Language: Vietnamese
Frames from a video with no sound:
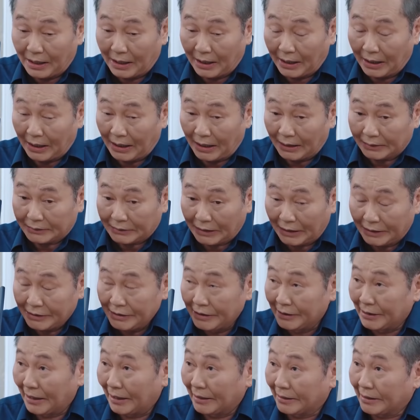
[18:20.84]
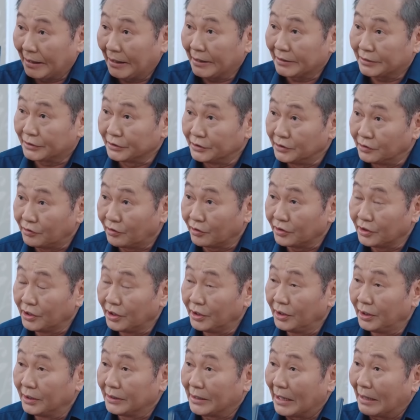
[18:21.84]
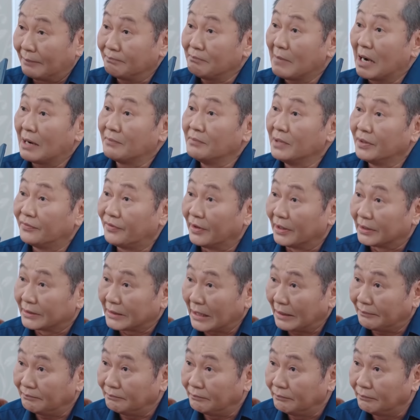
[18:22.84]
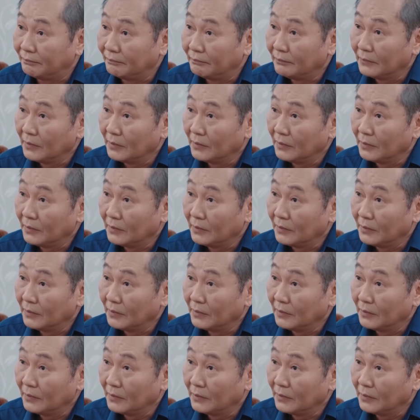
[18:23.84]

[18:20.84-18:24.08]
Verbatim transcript: mà là tại vì ngày khai trương coi như giảm 30 phần trăm